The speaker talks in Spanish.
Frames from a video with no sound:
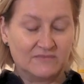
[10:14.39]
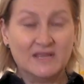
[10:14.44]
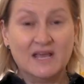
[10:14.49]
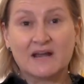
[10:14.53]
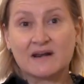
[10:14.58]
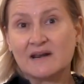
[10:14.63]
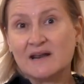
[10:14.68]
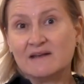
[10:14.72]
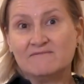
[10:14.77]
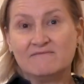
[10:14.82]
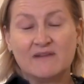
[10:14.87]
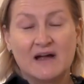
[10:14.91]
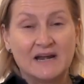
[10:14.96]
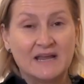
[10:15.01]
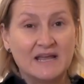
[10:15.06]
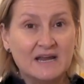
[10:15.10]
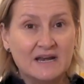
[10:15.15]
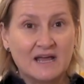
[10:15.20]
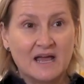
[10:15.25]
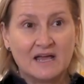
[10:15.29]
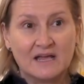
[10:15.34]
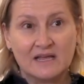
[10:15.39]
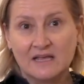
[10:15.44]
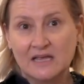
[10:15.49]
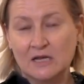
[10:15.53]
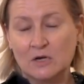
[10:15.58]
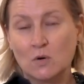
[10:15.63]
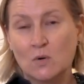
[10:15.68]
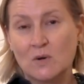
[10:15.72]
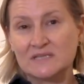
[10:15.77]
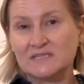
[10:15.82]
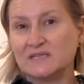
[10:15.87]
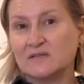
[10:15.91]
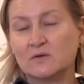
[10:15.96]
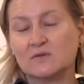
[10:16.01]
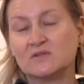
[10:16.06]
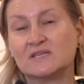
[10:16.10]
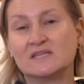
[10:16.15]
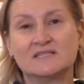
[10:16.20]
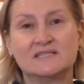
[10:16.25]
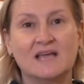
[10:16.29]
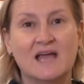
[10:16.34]
tierra alfarera y lo ha
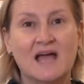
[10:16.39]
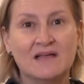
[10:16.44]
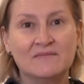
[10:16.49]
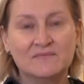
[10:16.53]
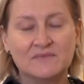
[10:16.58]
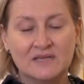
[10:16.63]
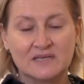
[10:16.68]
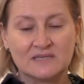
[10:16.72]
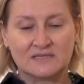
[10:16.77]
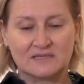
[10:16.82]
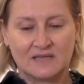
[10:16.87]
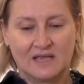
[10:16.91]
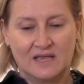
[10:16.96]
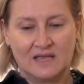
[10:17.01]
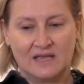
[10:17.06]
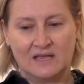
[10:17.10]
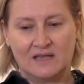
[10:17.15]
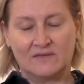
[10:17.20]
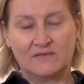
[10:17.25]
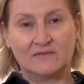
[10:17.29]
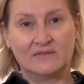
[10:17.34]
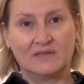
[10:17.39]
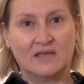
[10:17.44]
sido desde antes eh,